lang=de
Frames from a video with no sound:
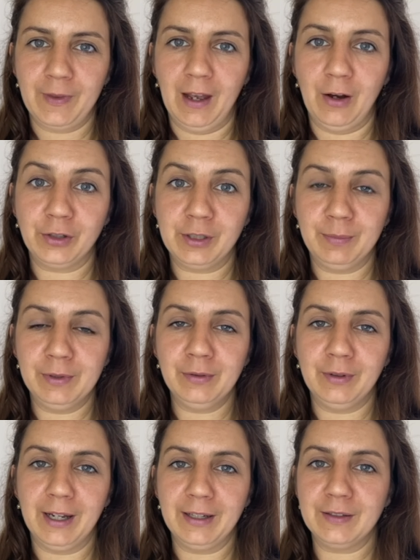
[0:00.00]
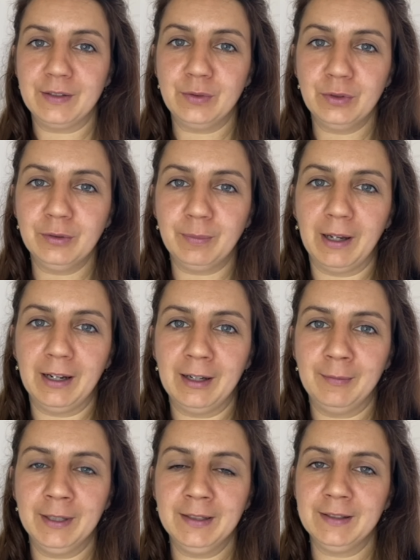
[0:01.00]
Auch die Bildung eines
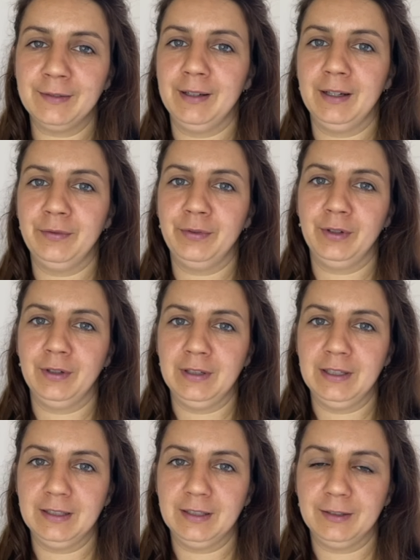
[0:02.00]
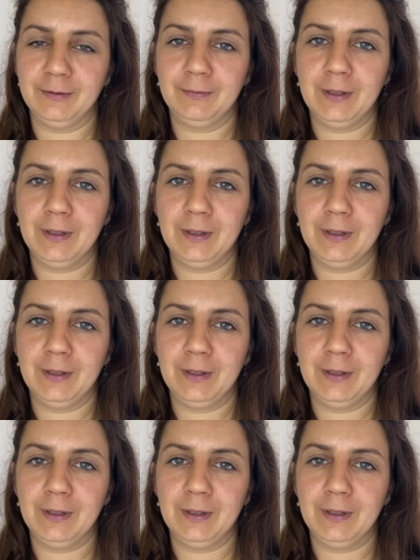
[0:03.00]
Jugendparlaments wäre förderlich.